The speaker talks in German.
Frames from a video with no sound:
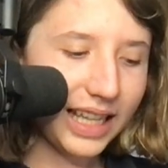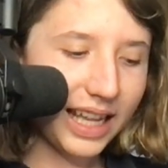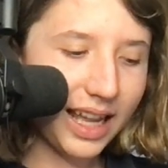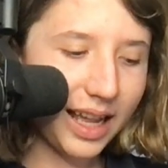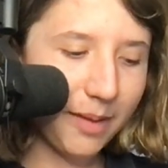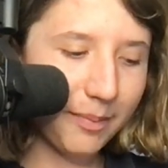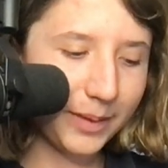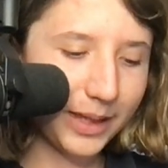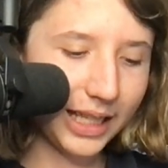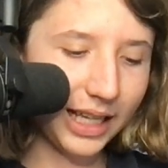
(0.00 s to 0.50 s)

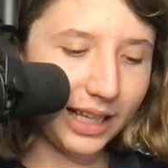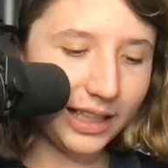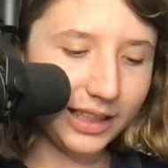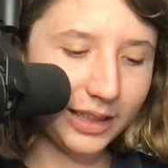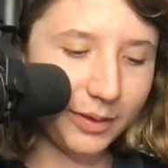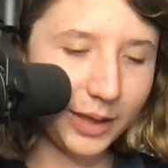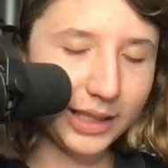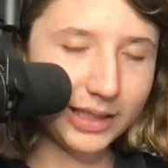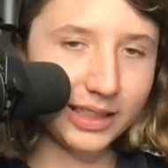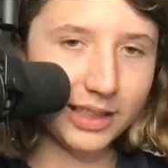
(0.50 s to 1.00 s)
Ähm, ja,
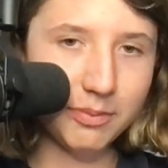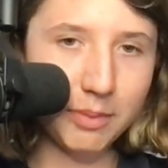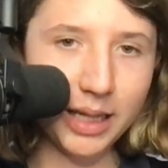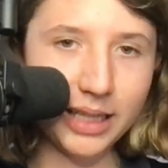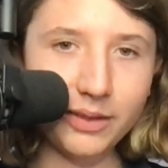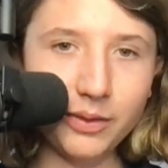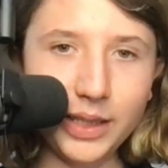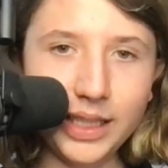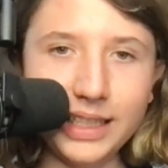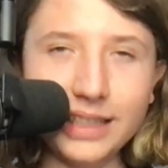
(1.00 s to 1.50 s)
ich weiß, das
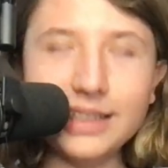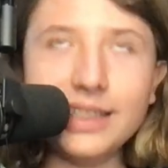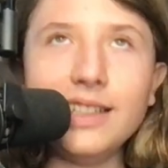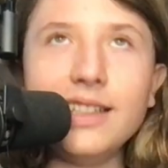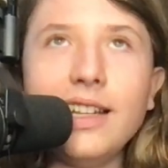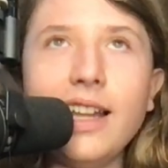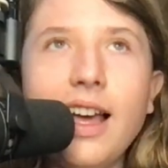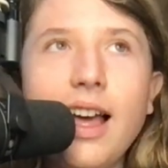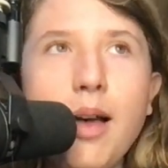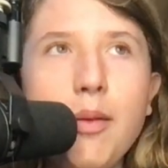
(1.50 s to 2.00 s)
macht wenig
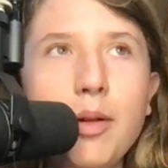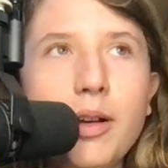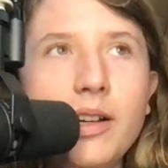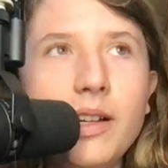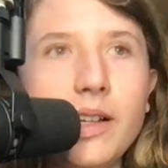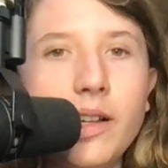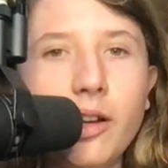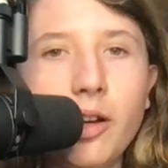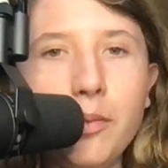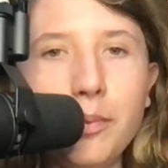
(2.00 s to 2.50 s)
Sinn, aber
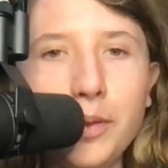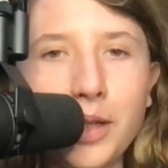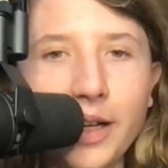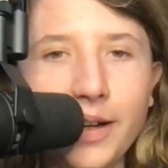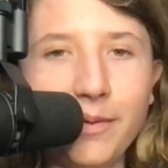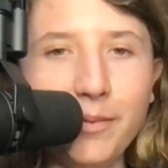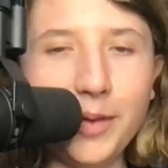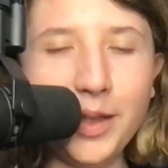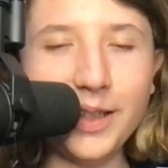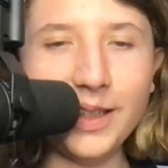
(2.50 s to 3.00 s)
ähm,
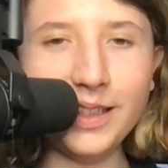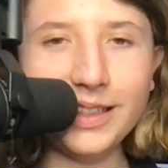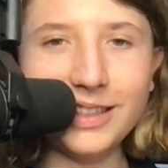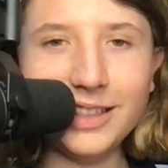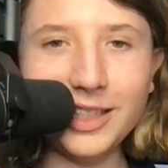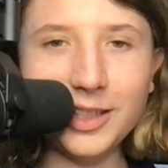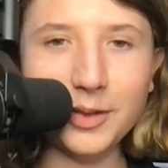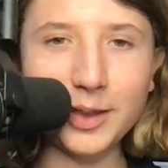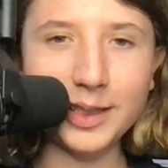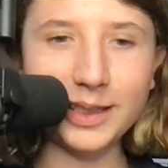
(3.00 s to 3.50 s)
ja, ich
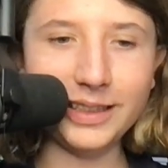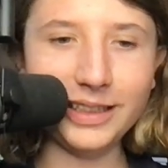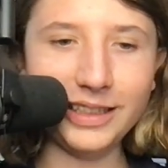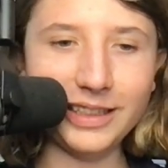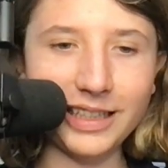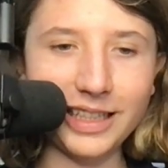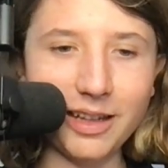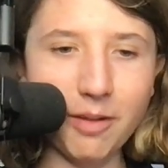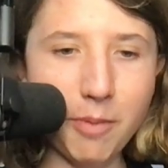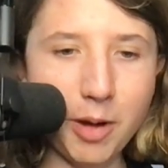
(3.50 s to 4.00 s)
esse nichts, was ich
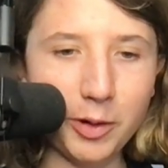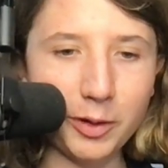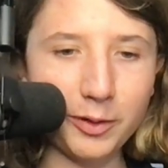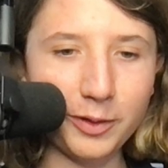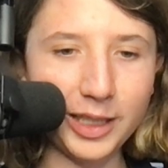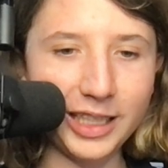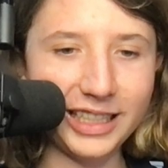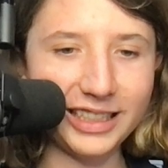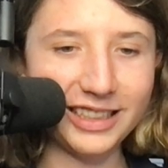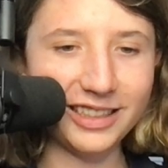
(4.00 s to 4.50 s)
nicht kenne, mehr
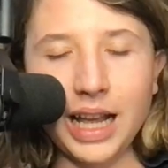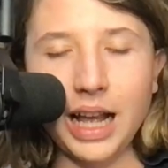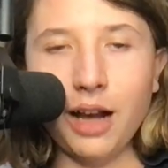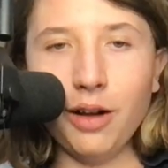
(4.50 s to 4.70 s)
oder weniger.